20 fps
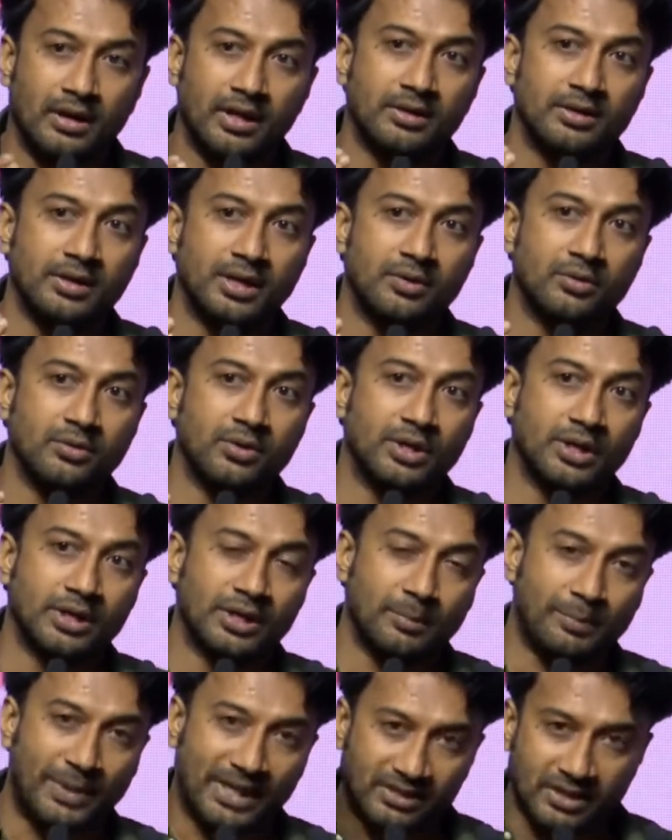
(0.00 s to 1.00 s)
లేదు నేను
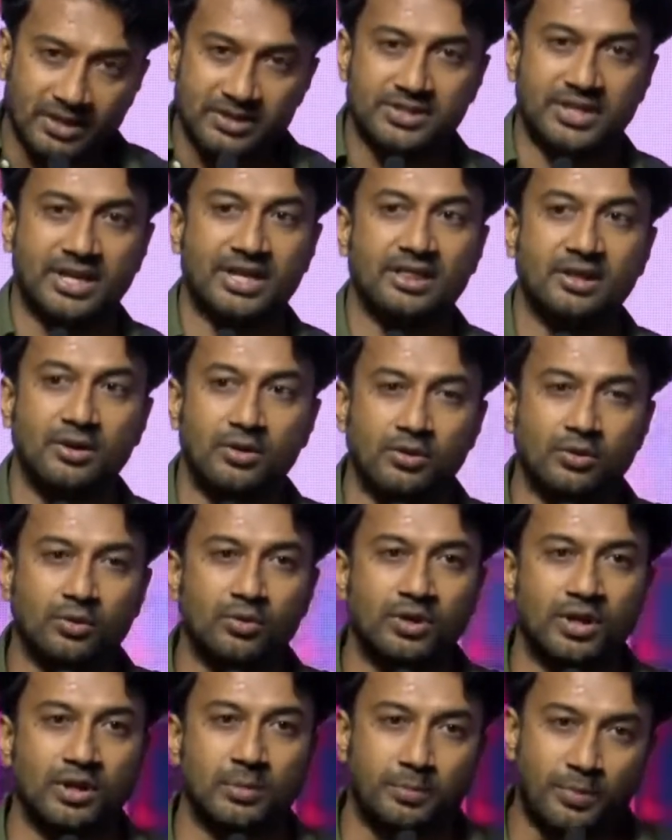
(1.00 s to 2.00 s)
ఏదైనా పెద్ద చేద్దాం
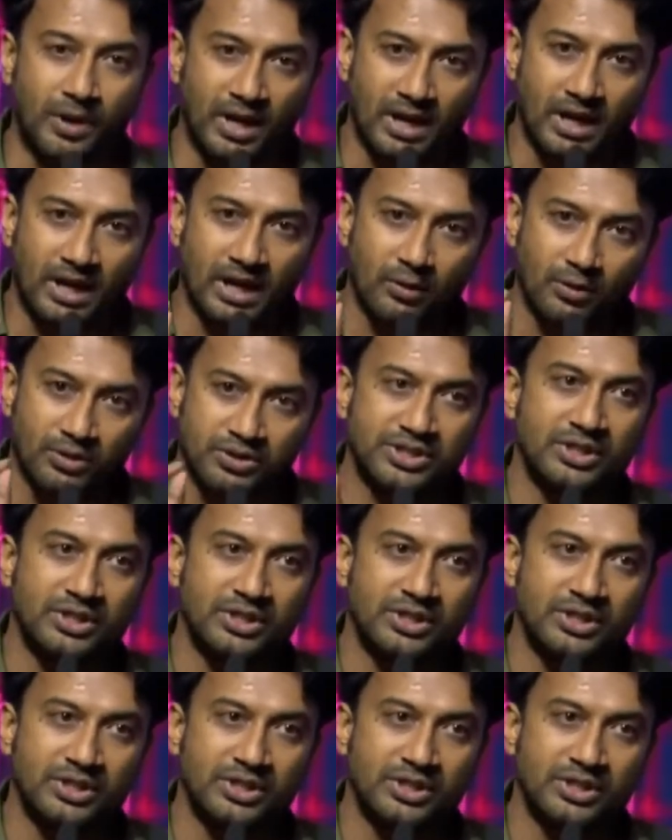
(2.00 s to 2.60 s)
అనుకున్నప్పుడల్లా